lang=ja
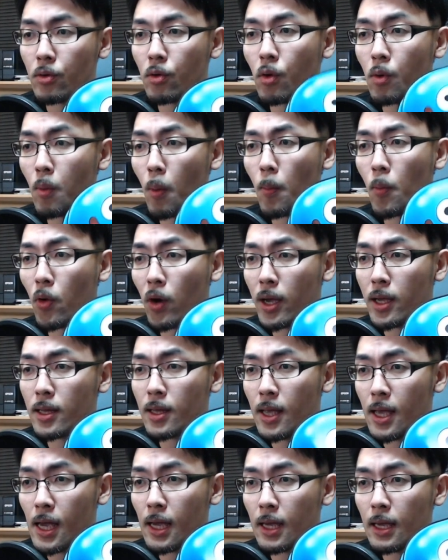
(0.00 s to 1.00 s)
これももら
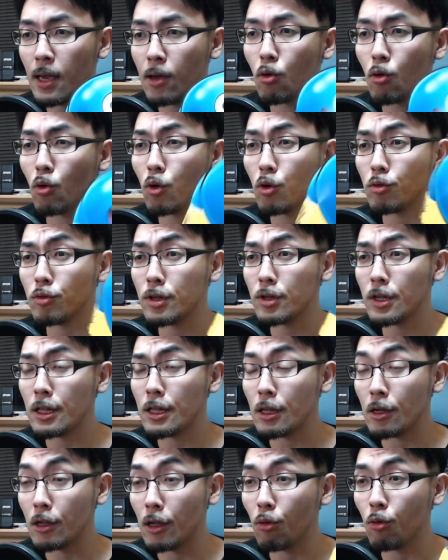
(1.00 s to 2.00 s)
えて、結構これをつけ
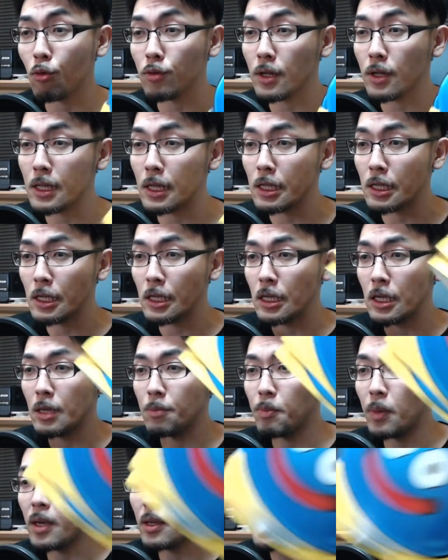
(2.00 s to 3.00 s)
てたね、お子さんたちいっ
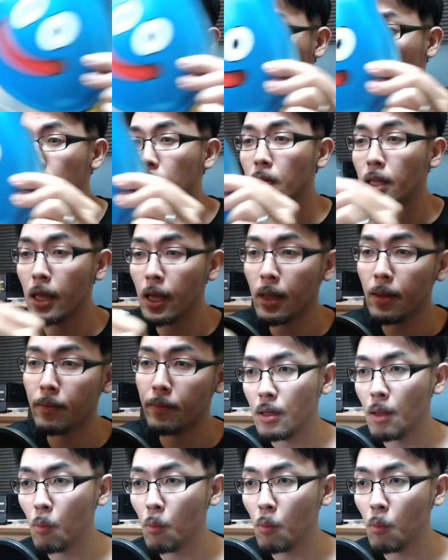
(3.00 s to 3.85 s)
ぱいいらっしゃいましたね。